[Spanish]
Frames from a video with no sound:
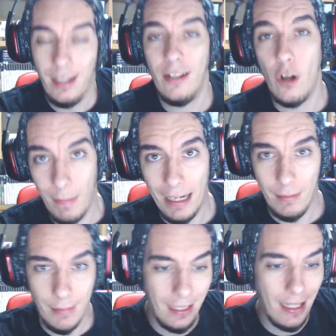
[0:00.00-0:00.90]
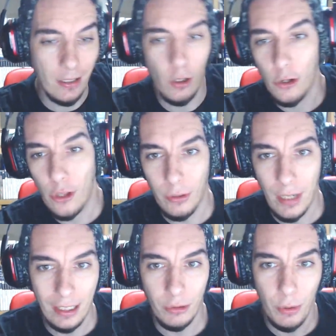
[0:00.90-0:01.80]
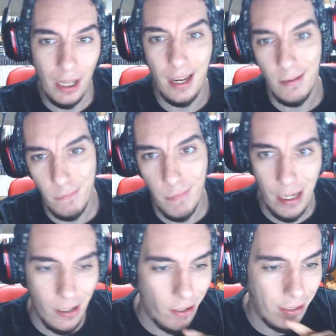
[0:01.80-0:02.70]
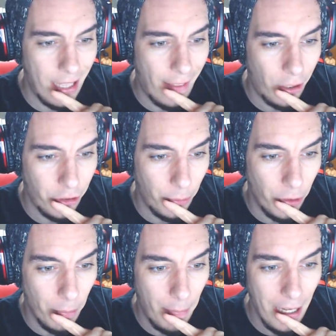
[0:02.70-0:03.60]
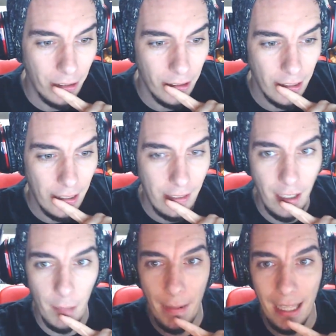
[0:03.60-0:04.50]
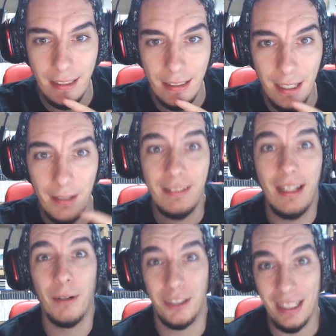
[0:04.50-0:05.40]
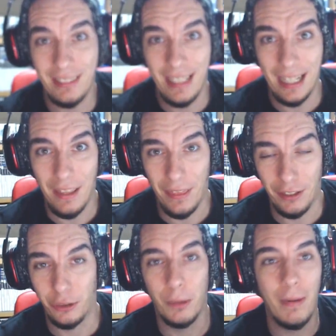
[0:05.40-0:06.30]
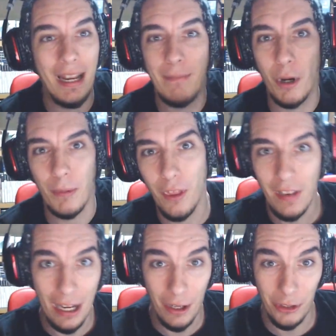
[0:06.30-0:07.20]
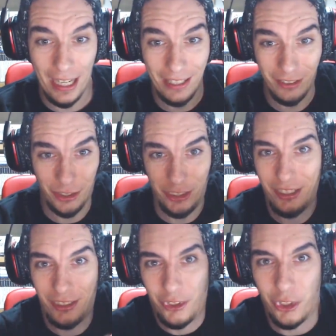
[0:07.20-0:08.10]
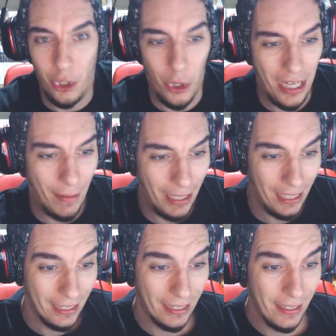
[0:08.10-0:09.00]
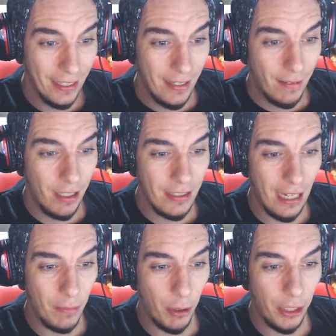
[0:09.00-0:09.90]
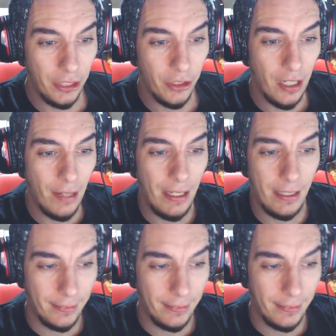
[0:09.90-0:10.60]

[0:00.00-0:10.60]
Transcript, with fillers: Es normal, ¿vale? Han cogido aquí una captura que, bueno, no es nada de otro mundo, pero. Si vamos para adelante, tenemos esta que dices tú, vale, me olvido de la otra. Esto esto es gloria, ¿vale? Vamos a darle un poquito. A ver.